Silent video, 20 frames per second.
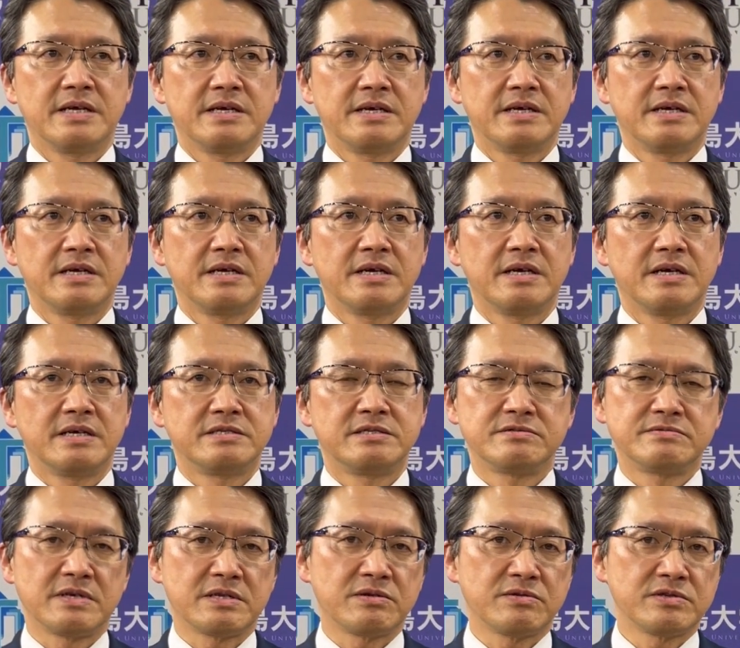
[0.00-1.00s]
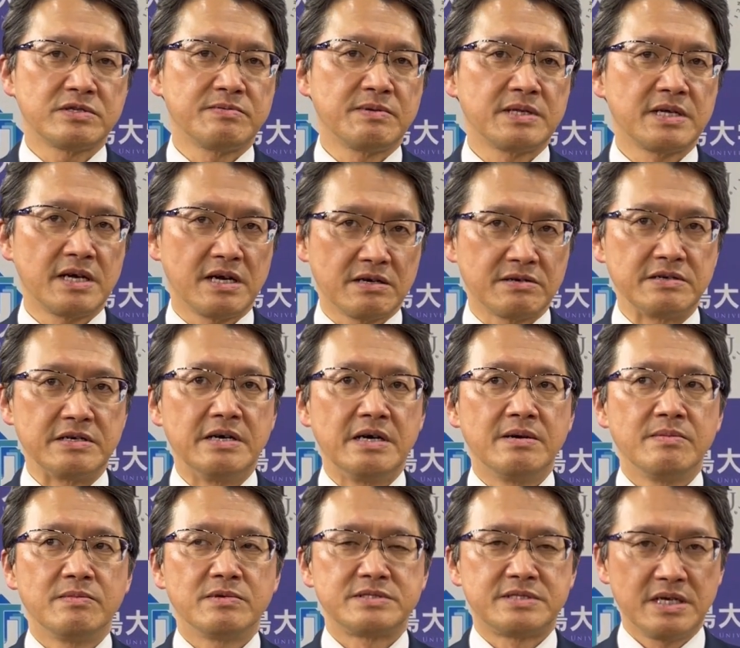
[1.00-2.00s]
え実は徳島大学
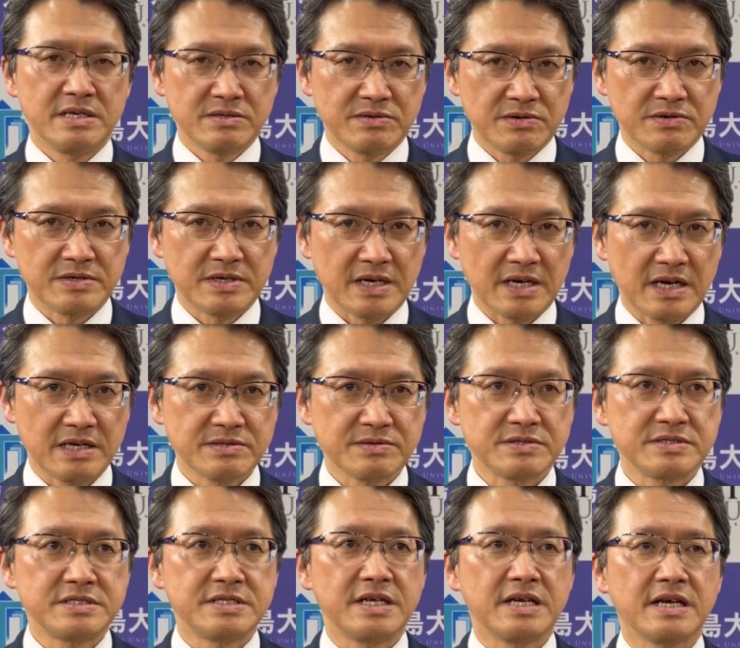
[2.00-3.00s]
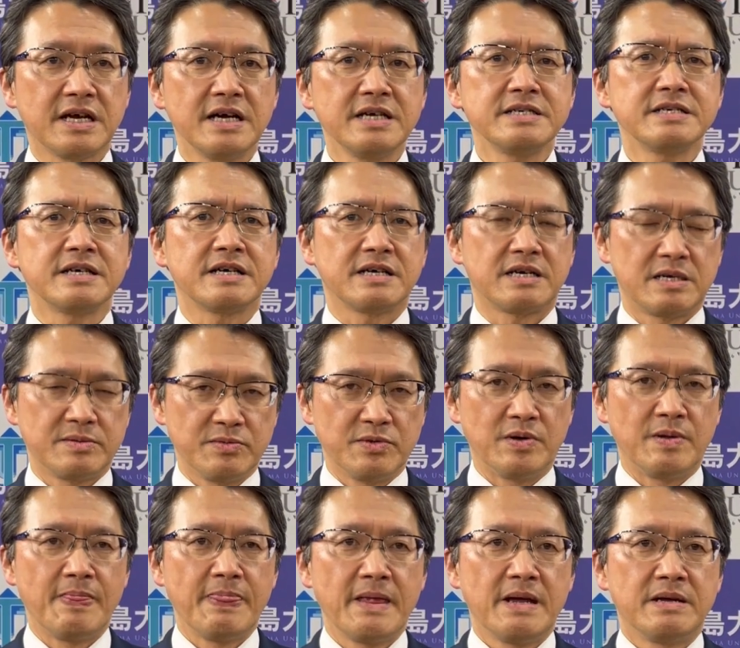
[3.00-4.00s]
全国からそして海外からも